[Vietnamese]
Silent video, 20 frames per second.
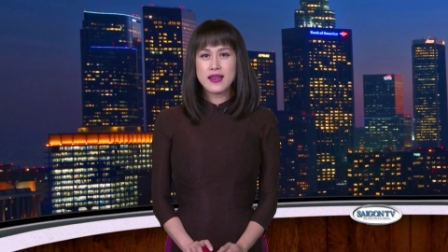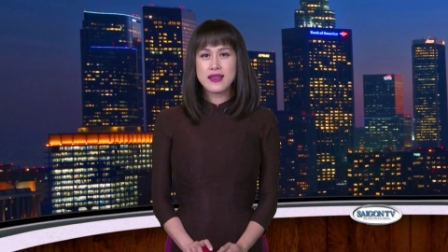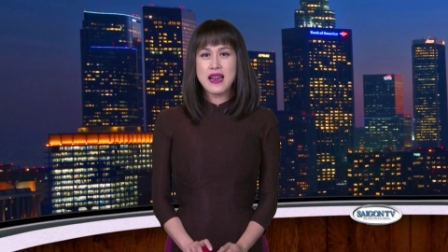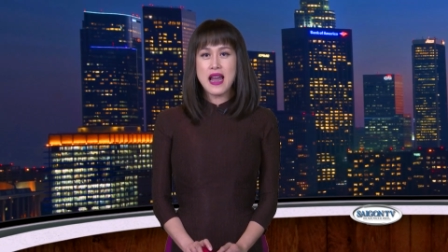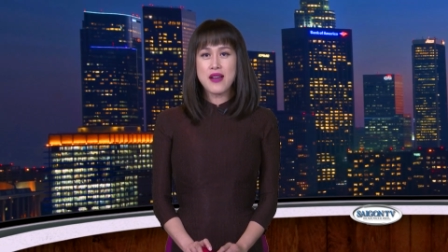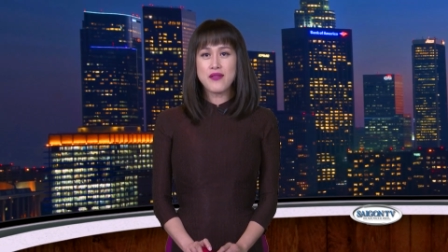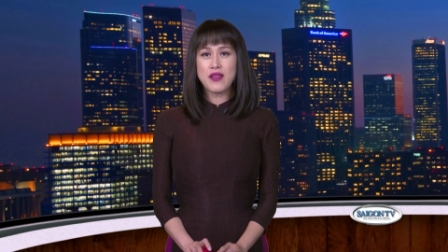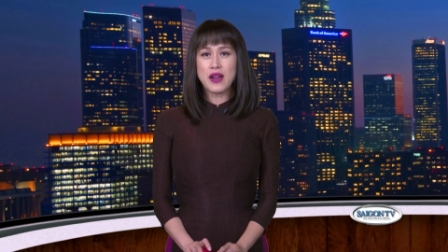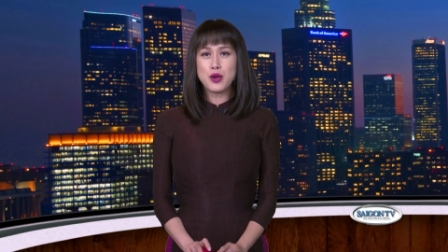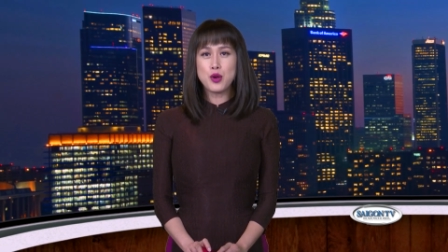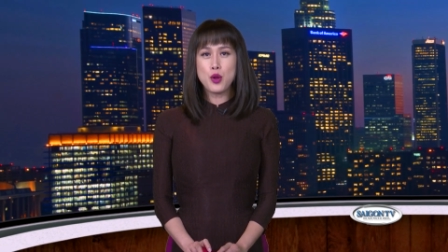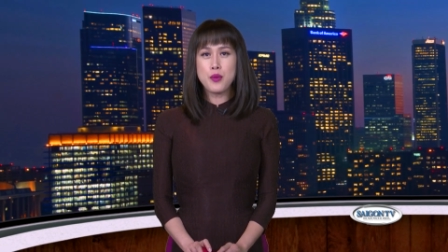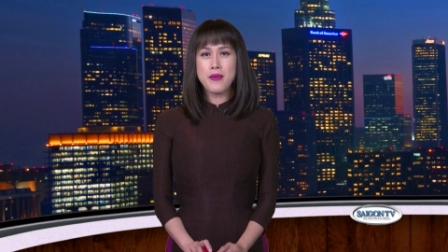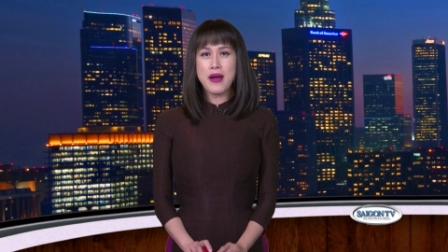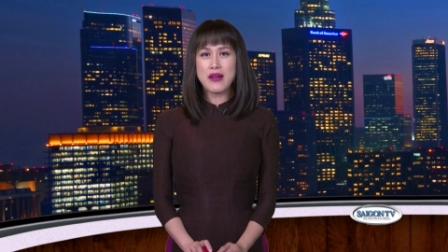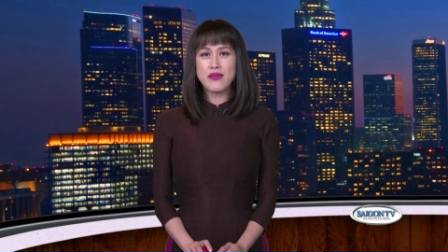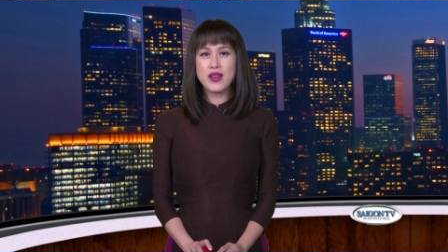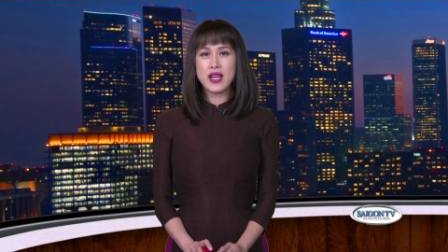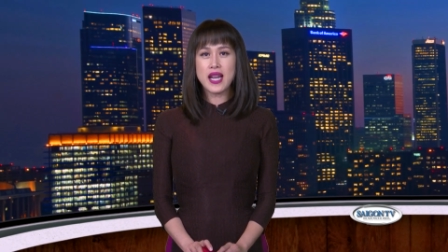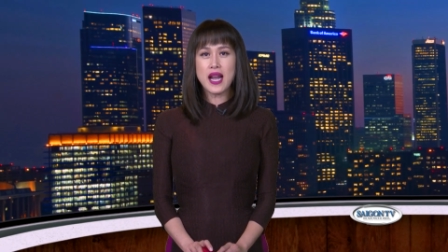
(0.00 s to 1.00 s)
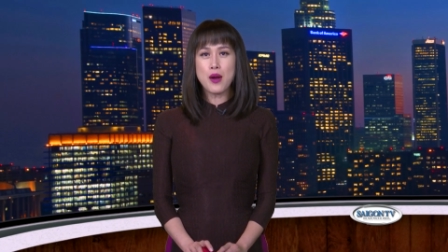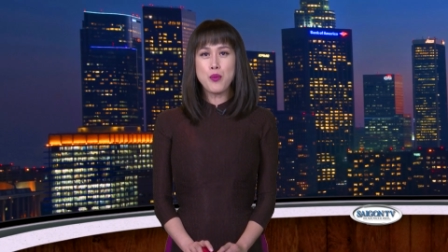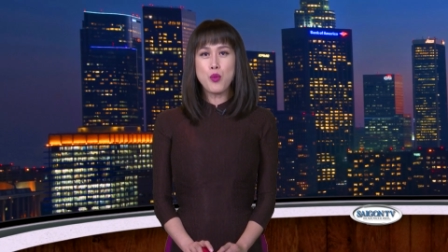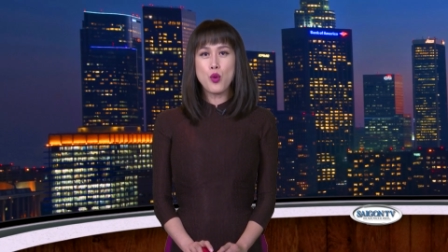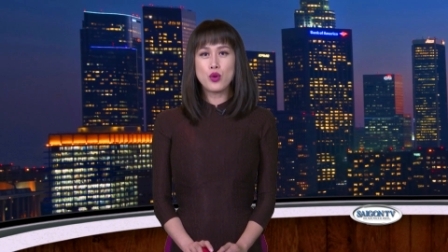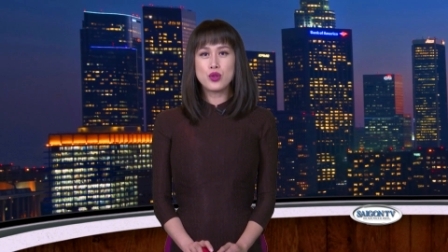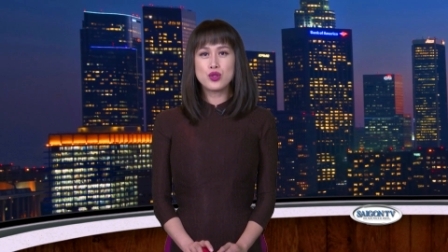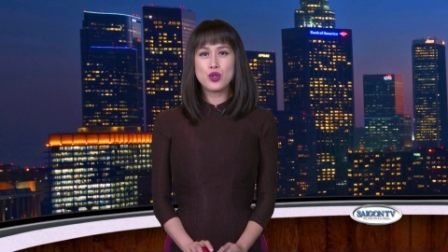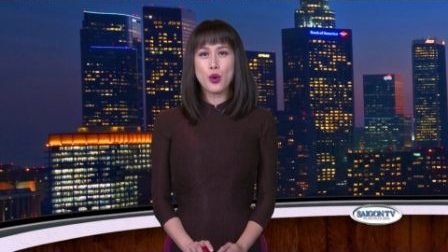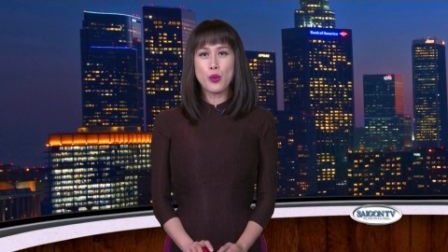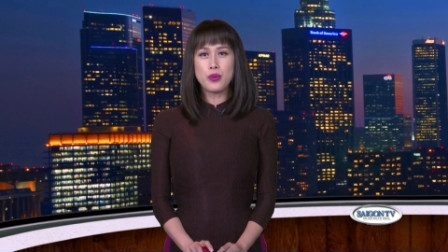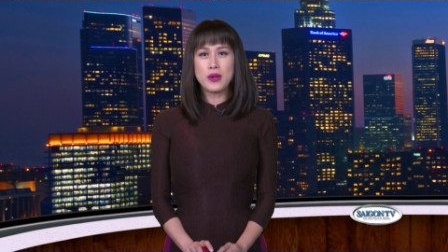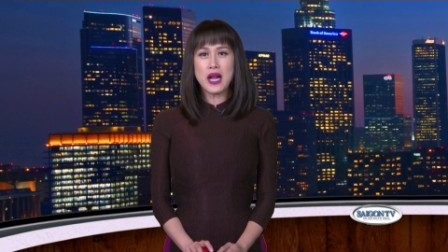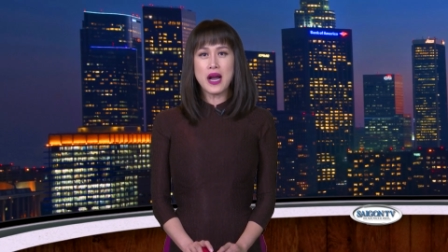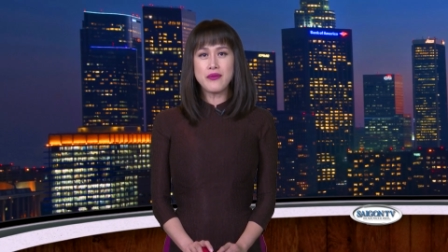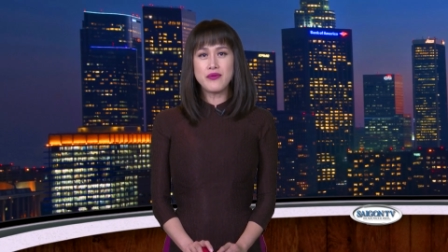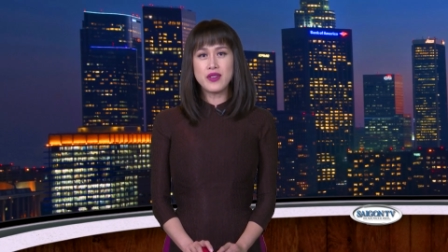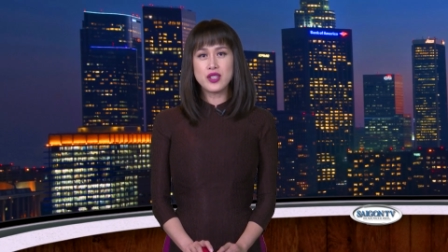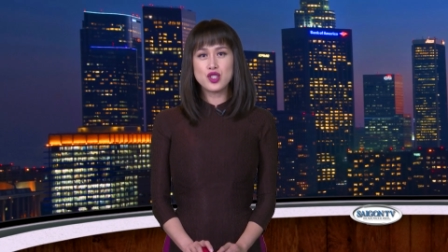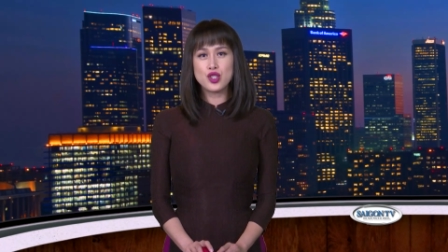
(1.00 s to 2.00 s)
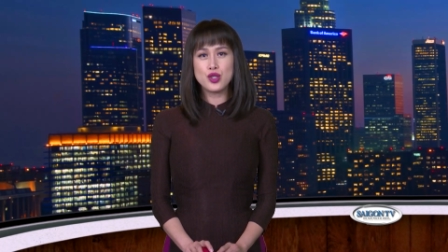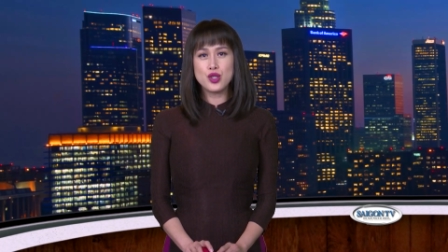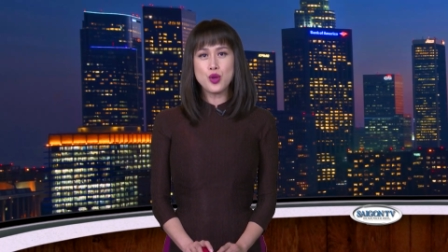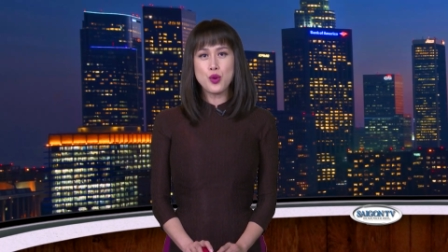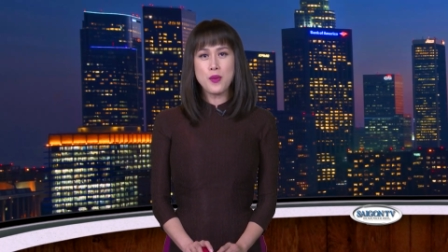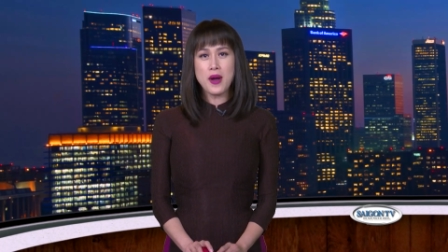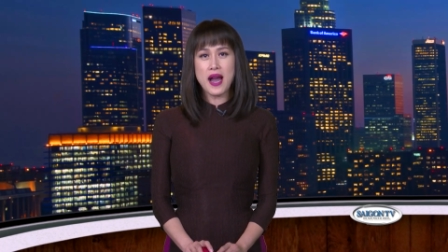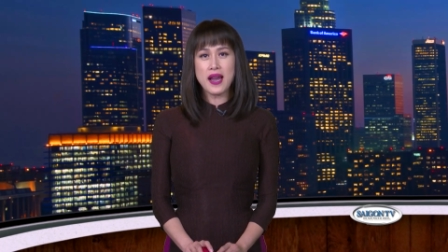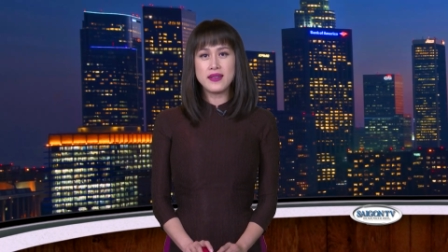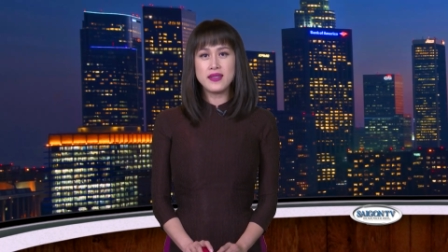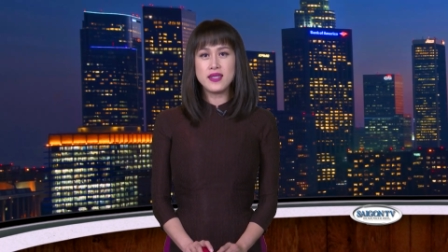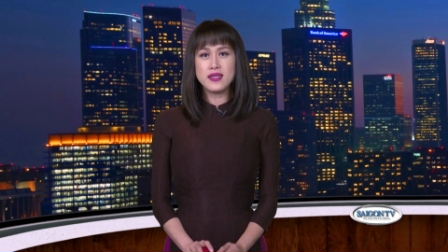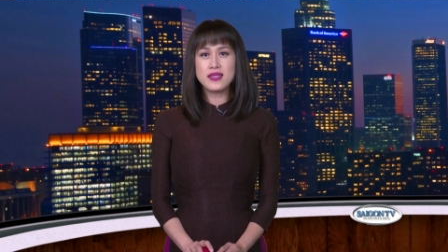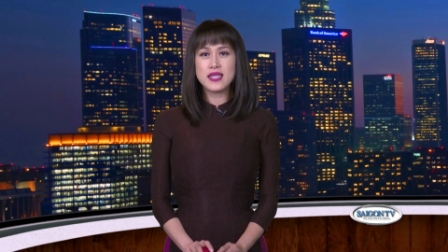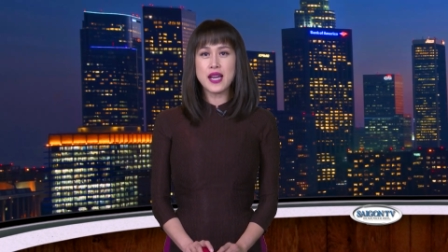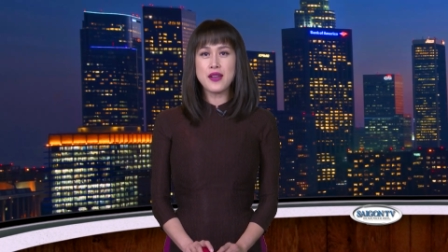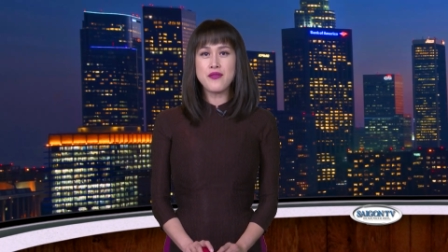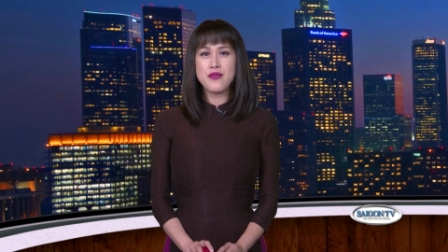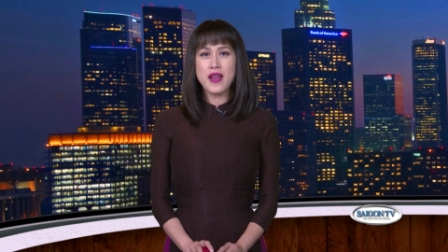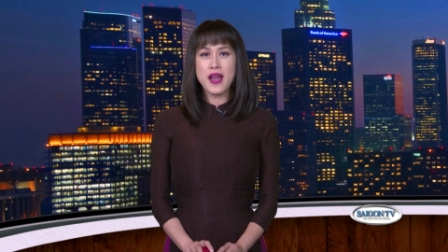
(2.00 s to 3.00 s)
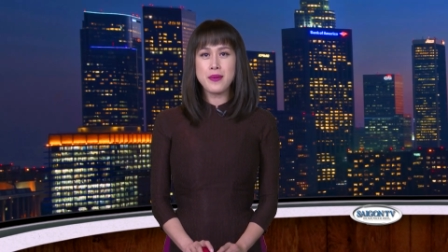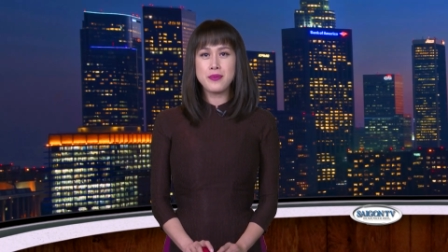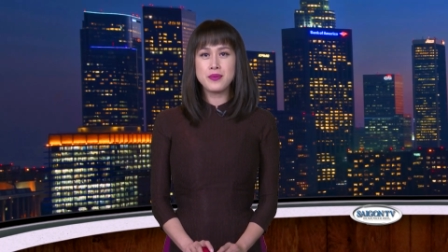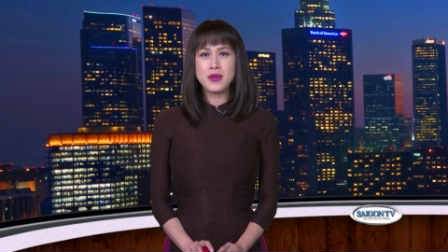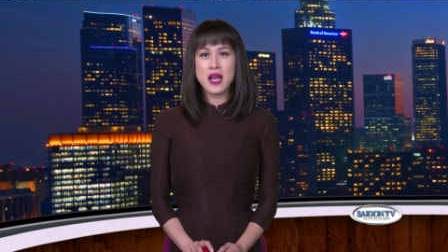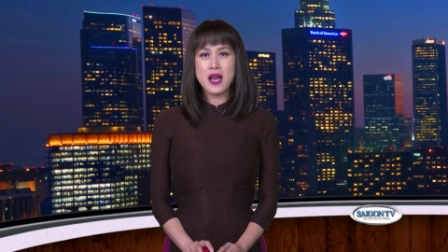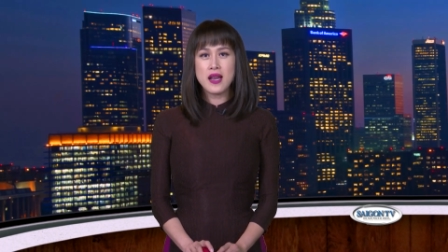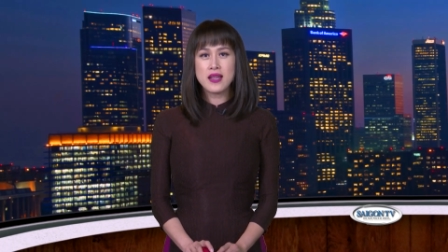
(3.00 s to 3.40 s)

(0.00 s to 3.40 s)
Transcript: đang phải đối mặt với cáo buộc trộm cắp và sử dụng I D trái phép,